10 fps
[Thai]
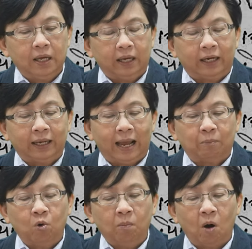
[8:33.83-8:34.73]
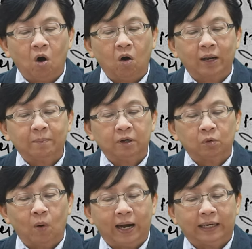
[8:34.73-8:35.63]
เห็นแก่พวกพ้องและบ
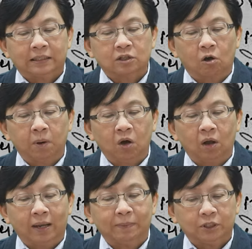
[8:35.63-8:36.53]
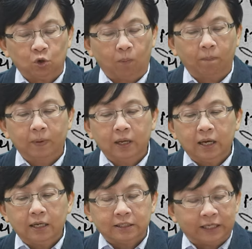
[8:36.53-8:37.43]
ริวารอันสอพลอและประจบ
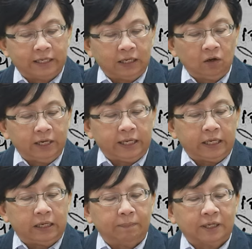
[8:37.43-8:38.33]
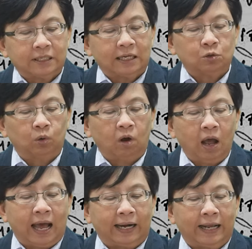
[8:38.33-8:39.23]
ชะนี้ก็ดีประชาชนก็
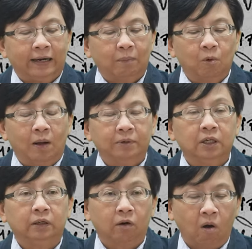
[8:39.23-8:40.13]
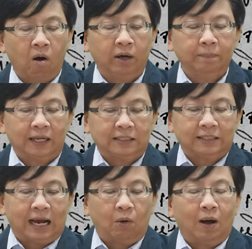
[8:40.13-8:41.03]
อาจได้รับความเดือดร้อนปราศ
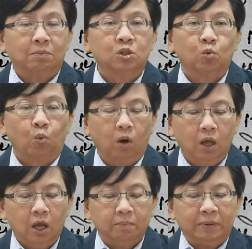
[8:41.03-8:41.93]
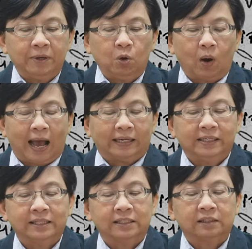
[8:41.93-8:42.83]
จากความสุขไม่มีโอกาส
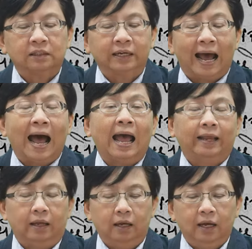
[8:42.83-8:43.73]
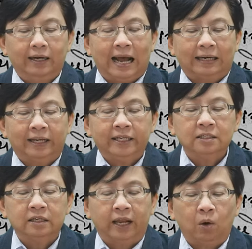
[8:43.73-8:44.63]
ที่จะเจริญได้ดังนี้
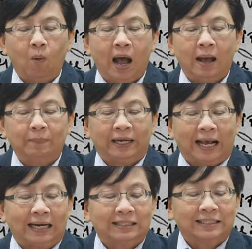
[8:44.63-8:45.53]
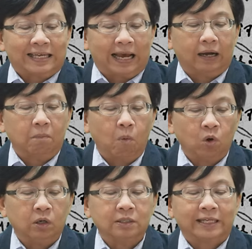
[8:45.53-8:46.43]
จึงเห็นว่าเป็นการเสี่ยงบุ
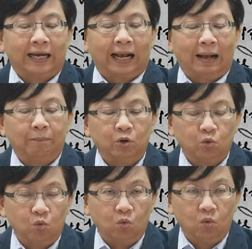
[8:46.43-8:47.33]
ญเสี่ยงกรรมอยู่